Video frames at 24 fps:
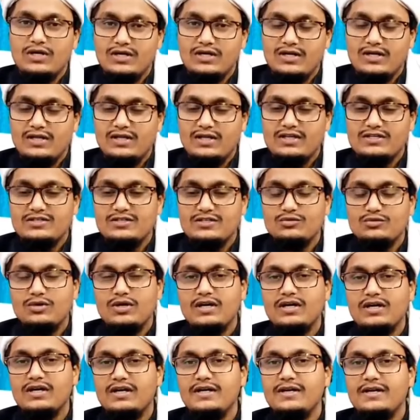उठाकर अल्लाह से
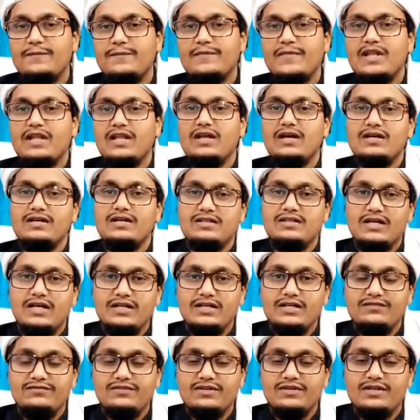दुआ करें अल्लाह की
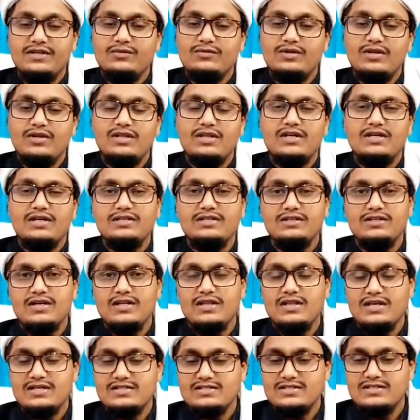तारीफ़ करें और अल्लाह की
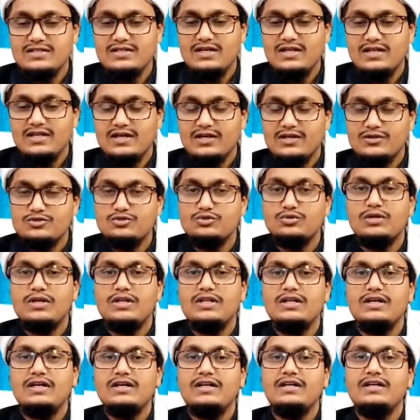अल्लाह से अल्लाह का
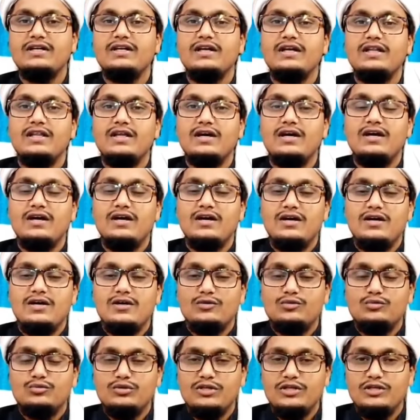शुक्र अदा करें कि अल्लाह
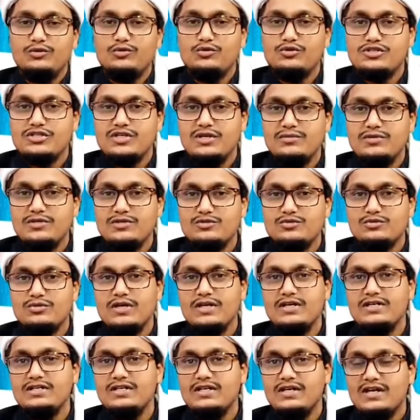तूने खुशखबरी
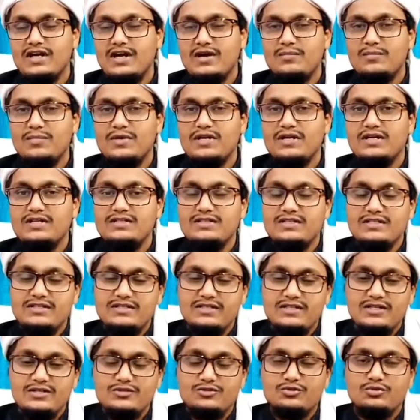सुनाई ये काम बना दिया
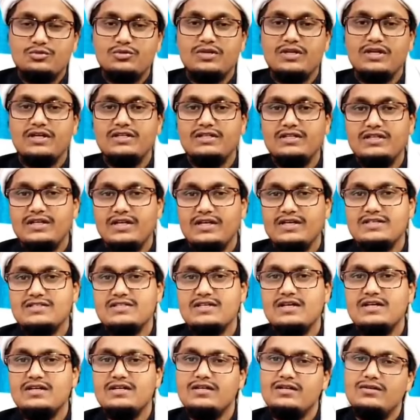तेरा शुक्र है तेरा
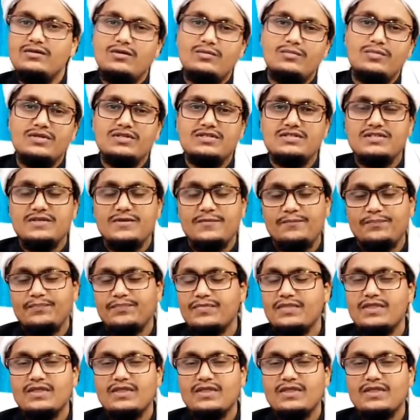एहसान है और बस